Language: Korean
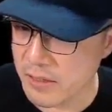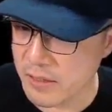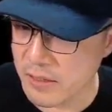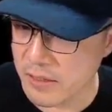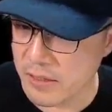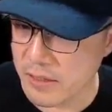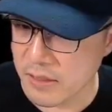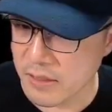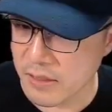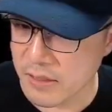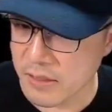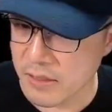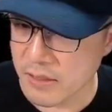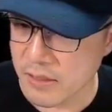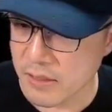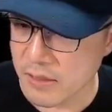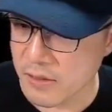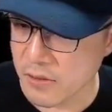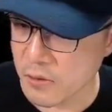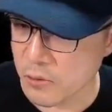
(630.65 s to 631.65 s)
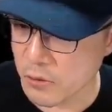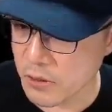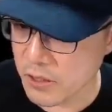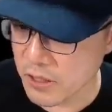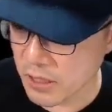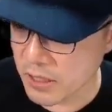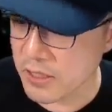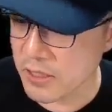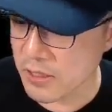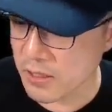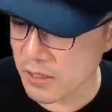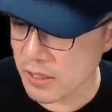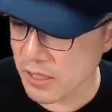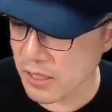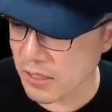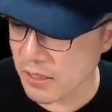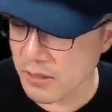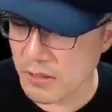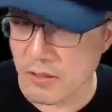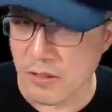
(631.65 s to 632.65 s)
네. 어 괜찮지 이렇게
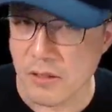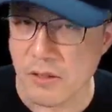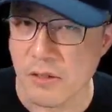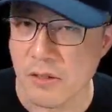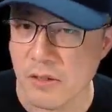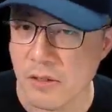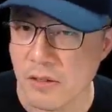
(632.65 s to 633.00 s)
하는 거.